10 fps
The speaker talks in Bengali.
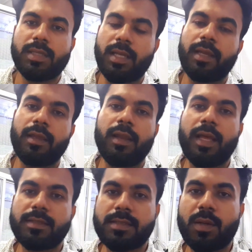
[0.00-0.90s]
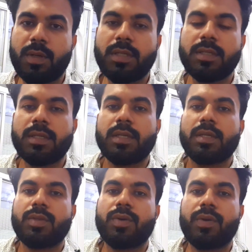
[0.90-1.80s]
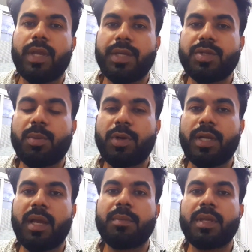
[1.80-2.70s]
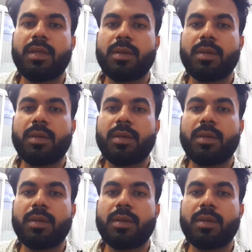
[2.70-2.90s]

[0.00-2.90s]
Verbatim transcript: থাকে লাঞ্চ আওয়ার তো এই সময়টা আমি